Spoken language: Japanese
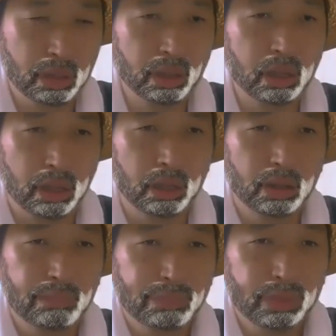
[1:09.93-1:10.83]
て
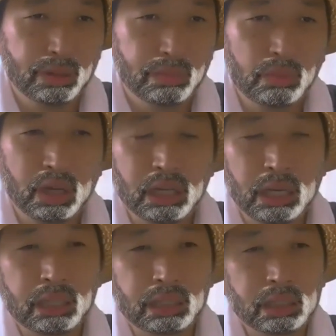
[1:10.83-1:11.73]
もらう
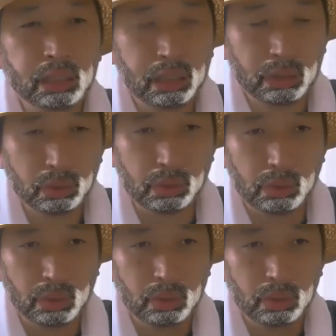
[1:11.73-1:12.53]
願ったんだけど、